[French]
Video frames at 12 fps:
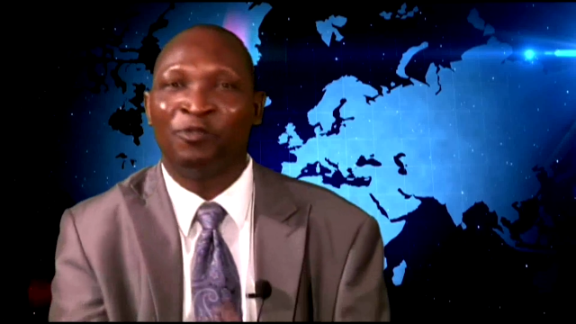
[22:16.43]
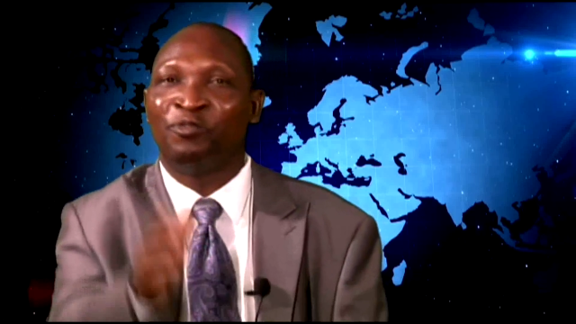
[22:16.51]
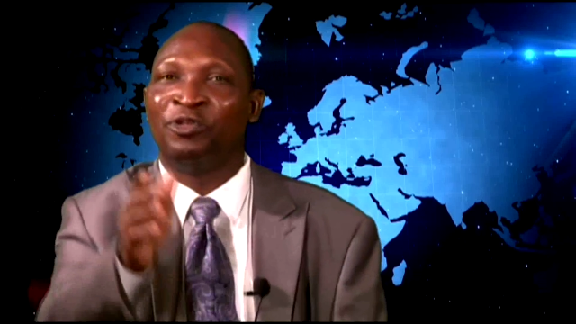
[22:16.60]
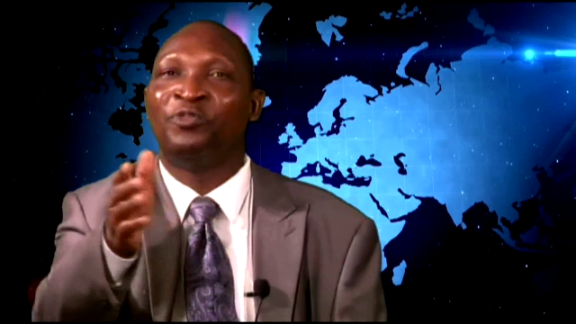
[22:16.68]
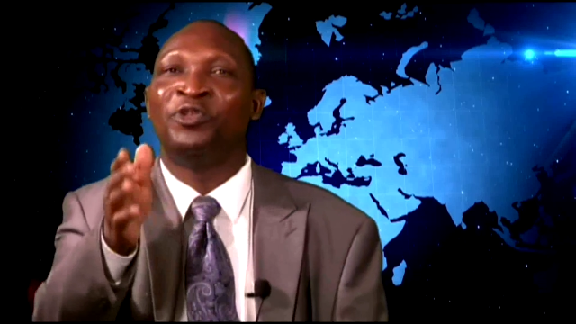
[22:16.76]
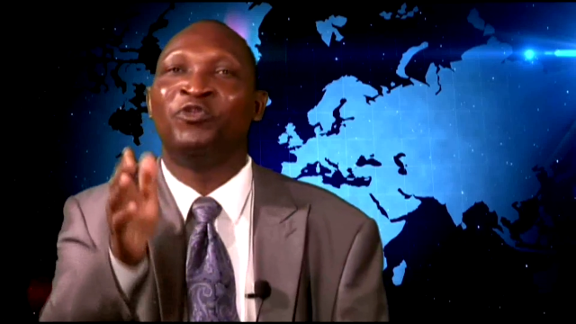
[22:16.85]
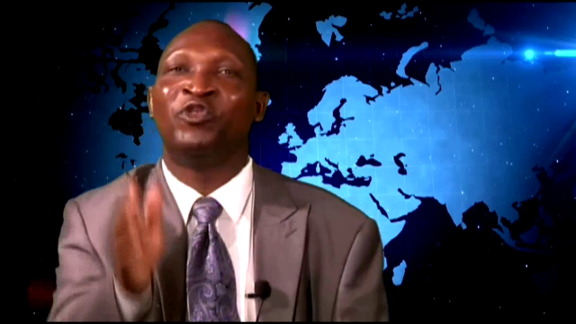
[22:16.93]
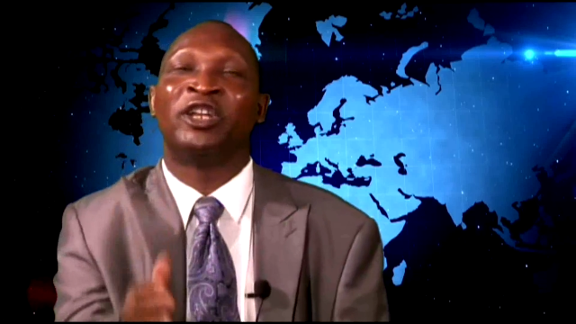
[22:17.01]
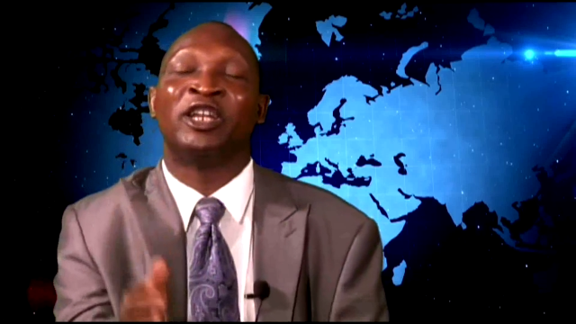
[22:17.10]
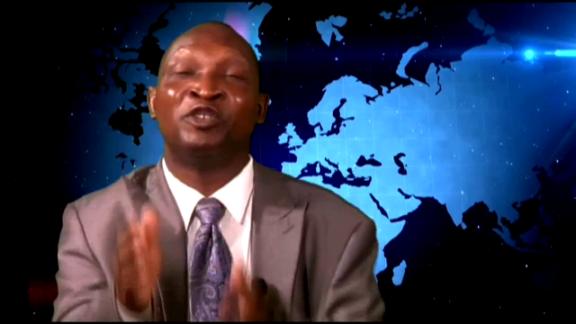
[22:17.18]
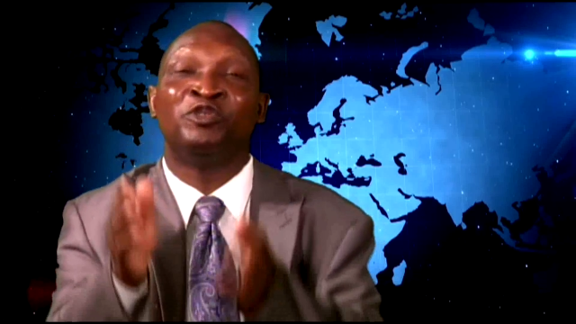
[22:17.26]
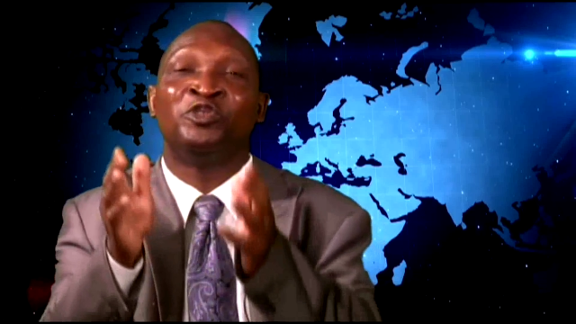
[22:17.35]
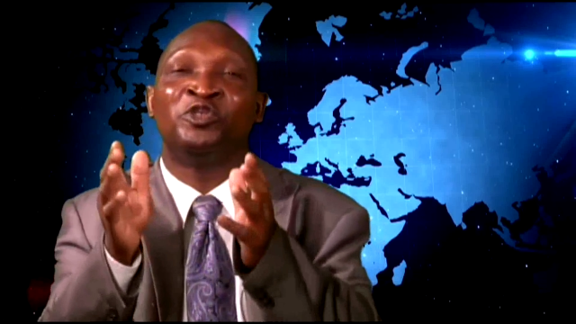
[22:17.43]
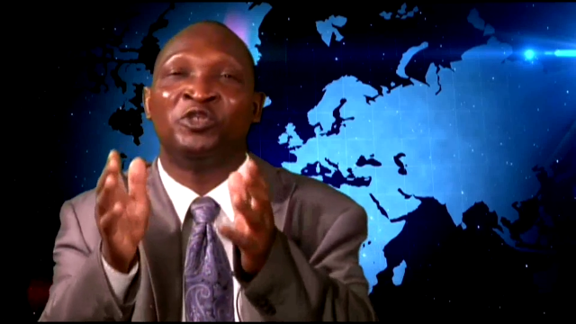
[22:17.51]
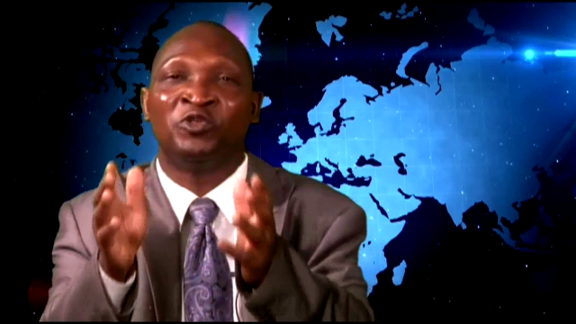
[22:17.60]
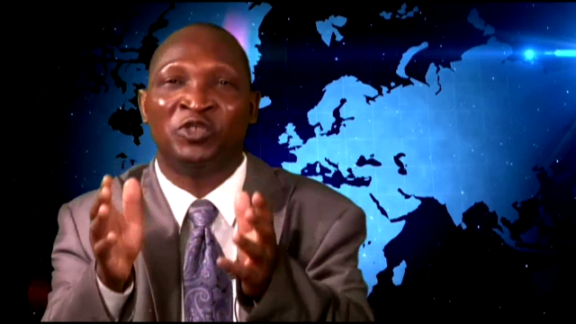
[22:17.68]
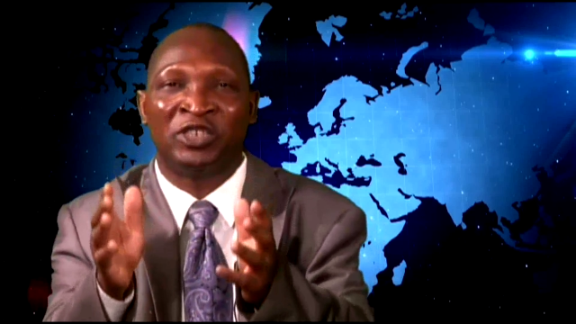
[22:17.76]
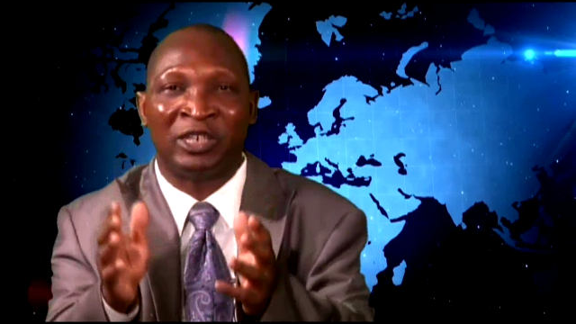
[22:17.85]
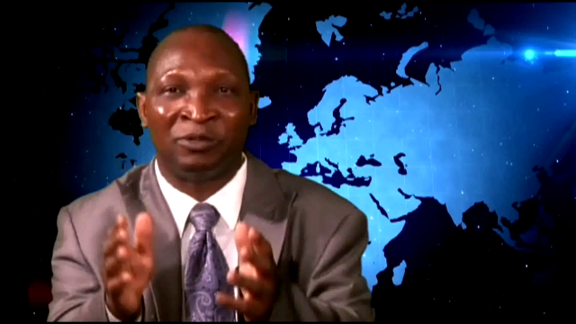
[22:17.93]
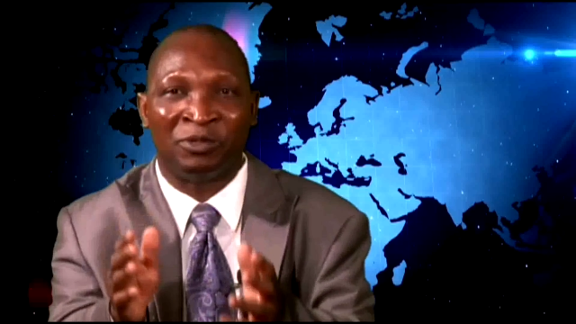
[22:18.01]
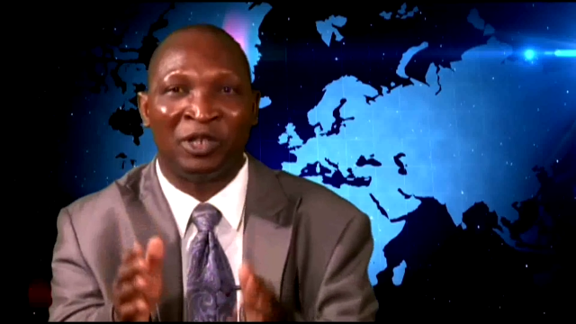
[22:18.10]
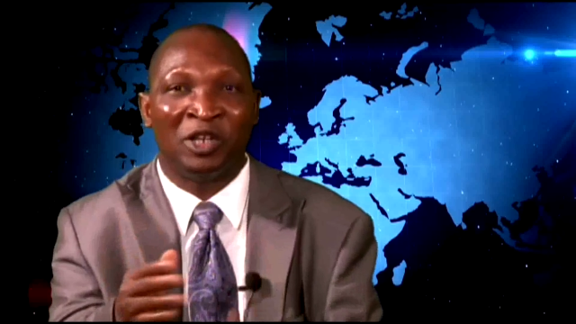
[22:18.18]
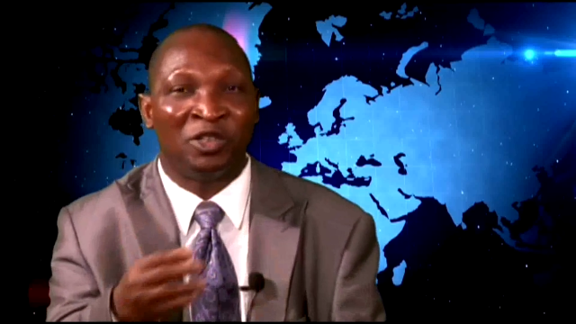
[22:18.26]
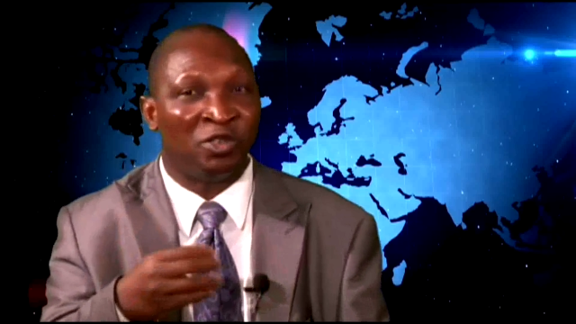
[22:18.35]
Peuple ivoirien, je vous aime.
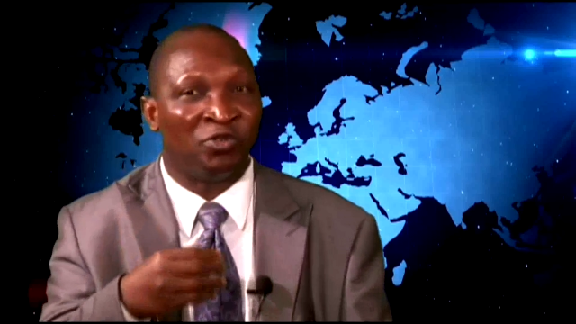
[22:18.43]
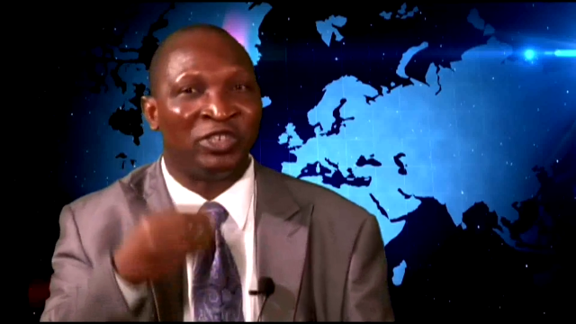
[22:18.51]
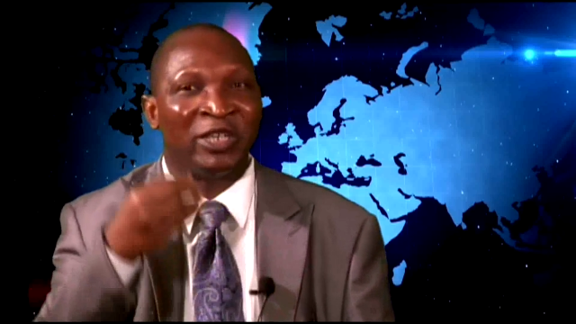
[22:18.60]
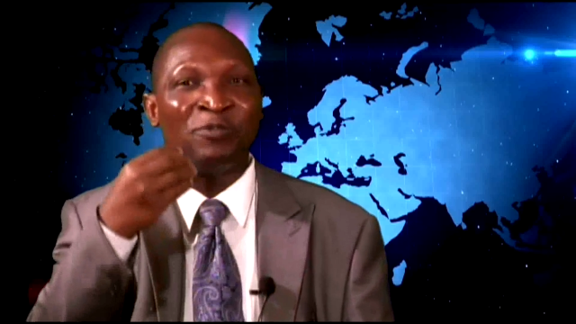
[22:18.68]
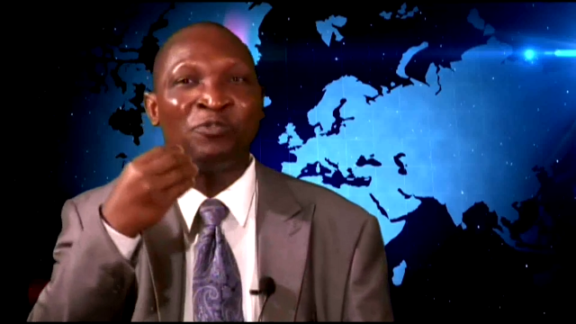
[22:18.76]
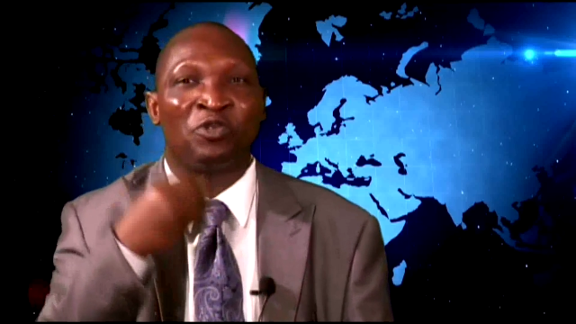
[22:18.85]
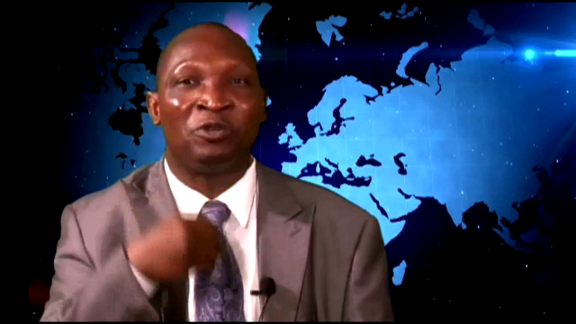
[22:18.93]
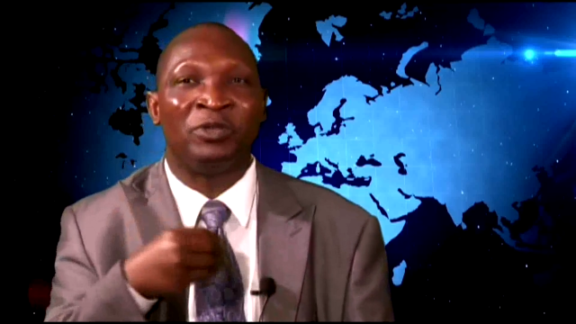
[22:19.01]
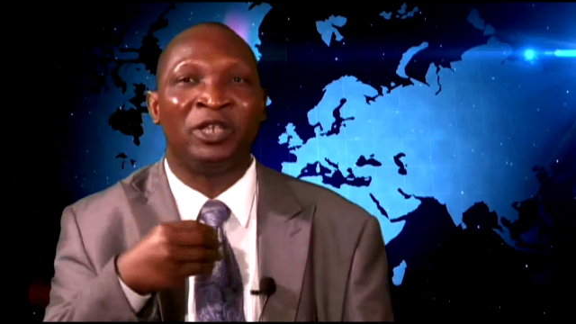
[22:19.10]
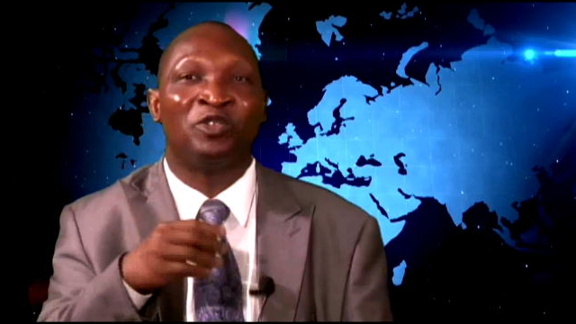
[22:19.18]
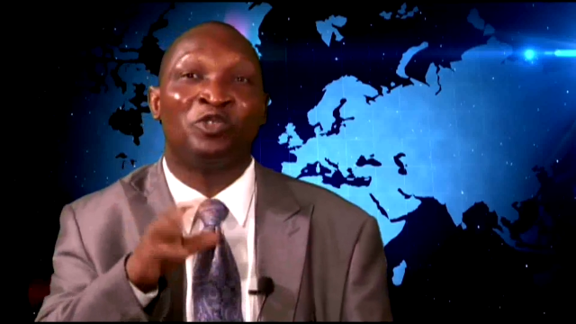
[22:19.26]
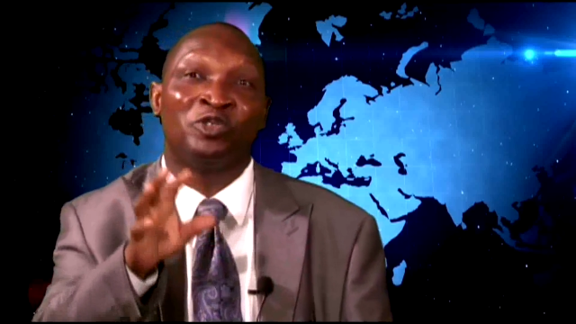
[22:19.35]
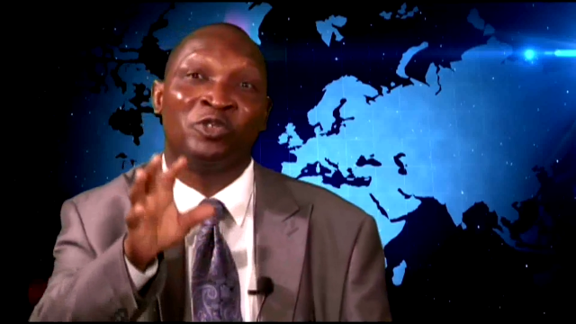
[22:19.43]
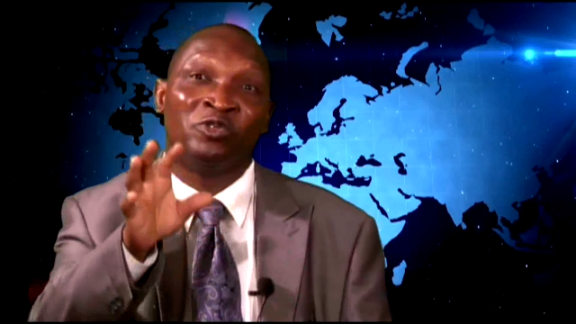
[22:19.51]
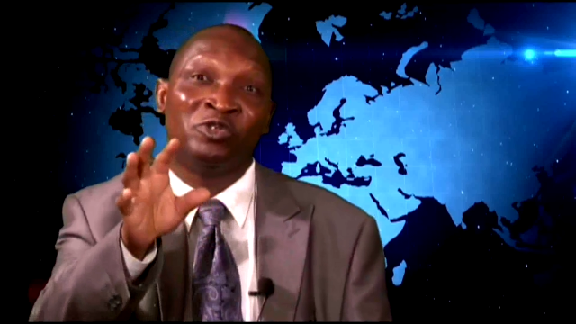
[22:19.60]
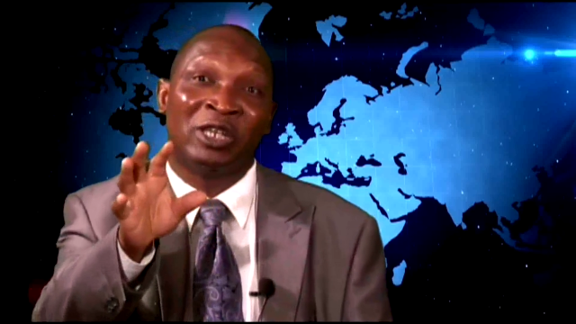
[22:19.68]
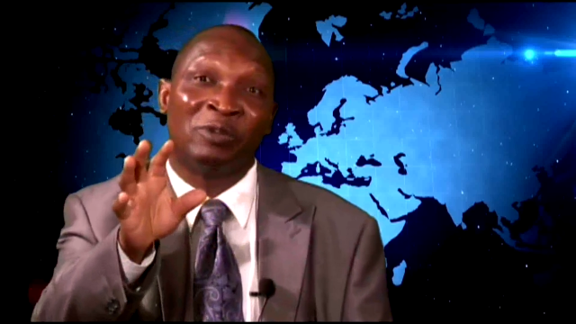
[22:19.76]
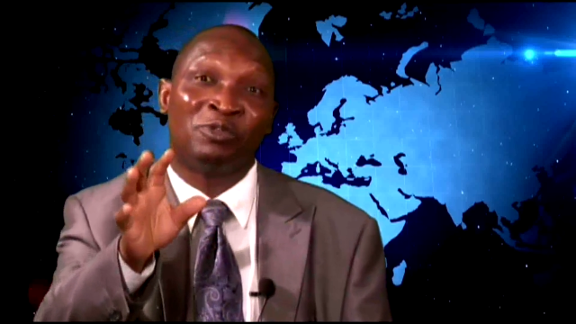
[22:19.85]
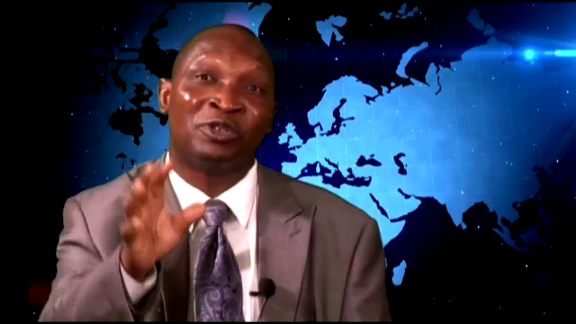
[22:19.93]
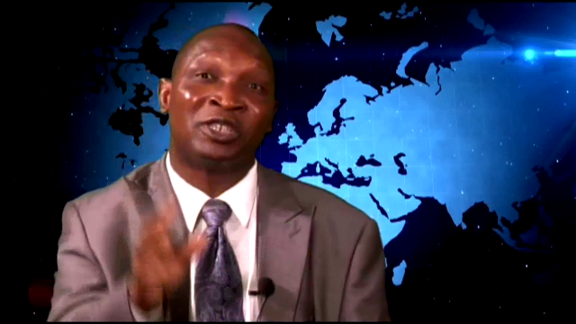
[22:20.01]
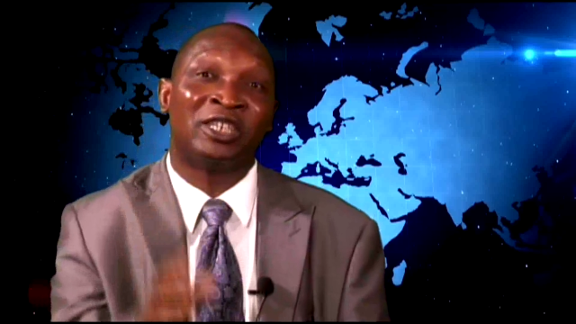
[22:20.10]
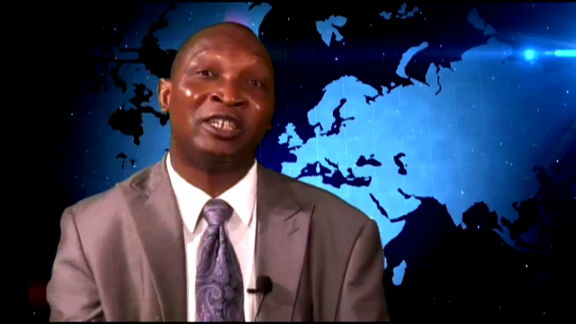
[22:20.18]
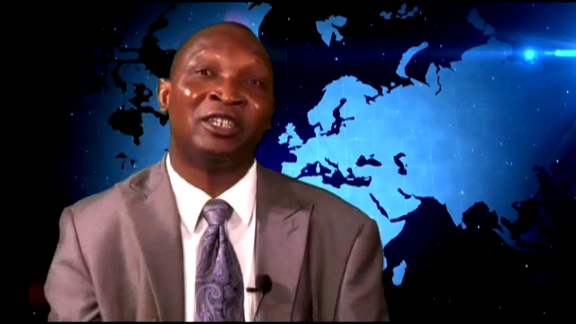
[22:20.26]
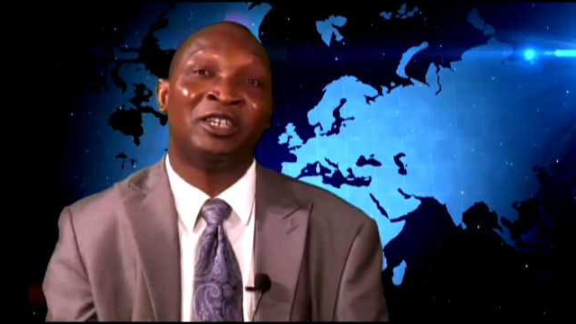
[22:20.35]
Je vous ai promis que je vous
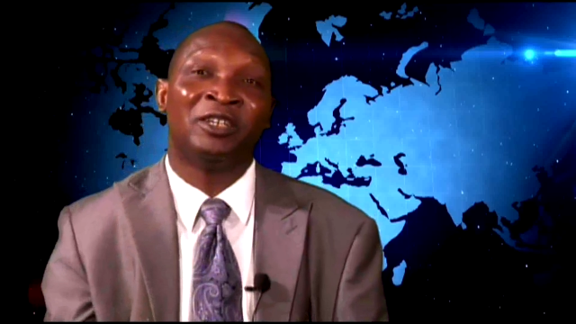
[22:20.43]
apporter